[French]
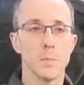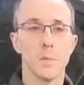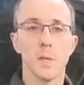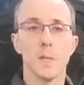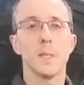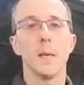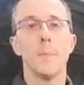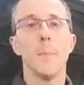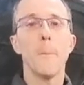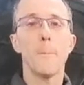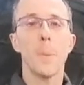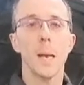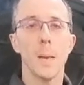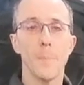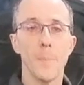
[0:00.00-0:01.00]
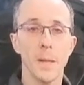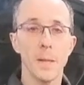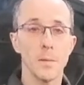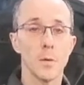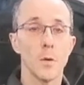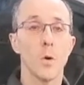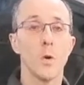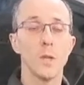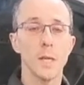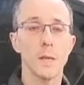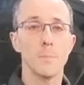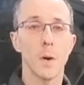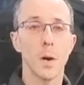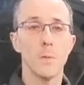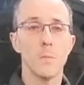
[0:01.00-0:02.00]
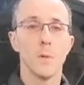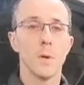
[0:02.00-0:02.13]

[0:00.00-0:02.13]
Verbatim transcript: C'est même pas la peine, honnêtement.